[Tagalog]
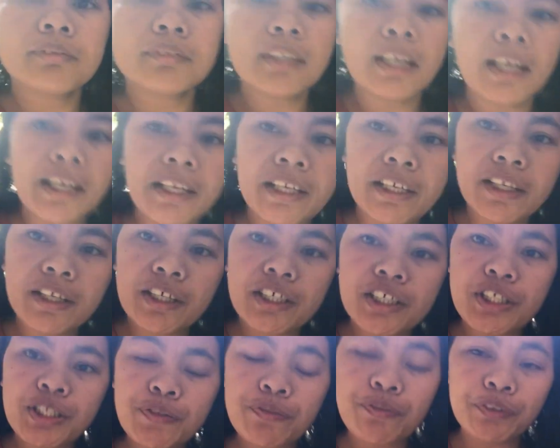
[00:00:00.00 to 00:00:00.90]
Hi
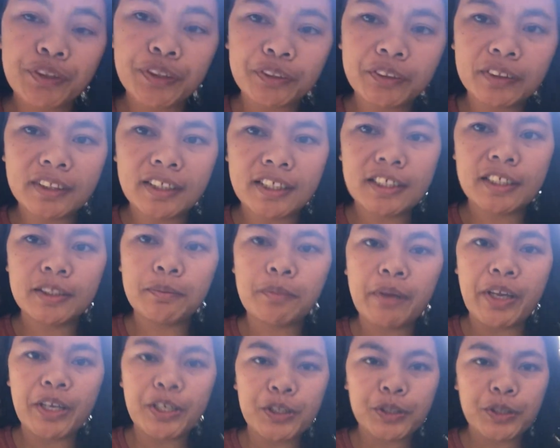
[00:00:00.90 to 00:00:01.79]
guys! For today's
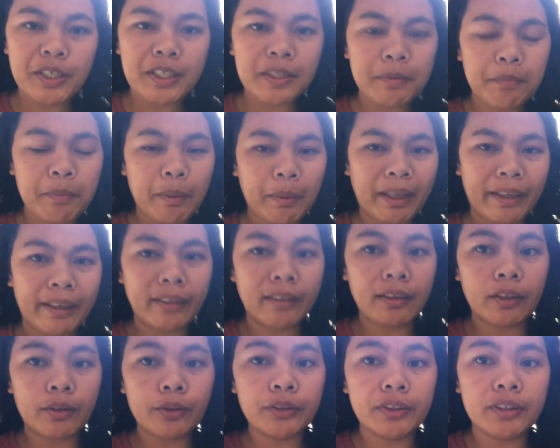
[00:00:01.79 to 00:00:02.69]
video,
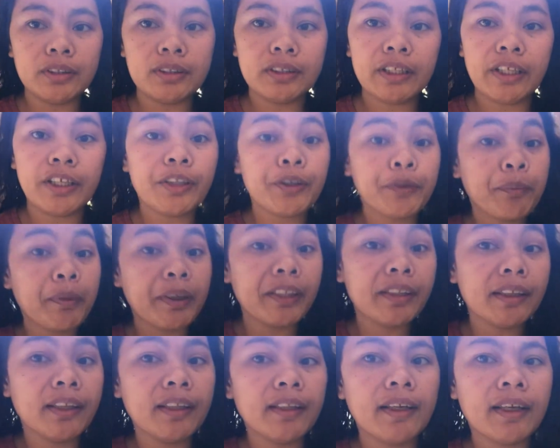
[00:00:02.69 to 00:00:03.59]
pakita ko din sa inyo.
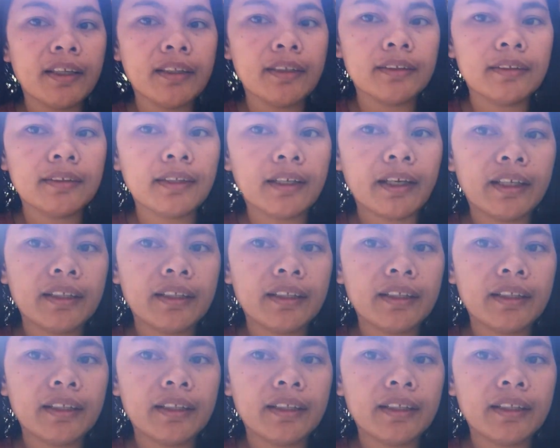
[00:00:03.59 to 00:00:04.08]
May inahin din tayo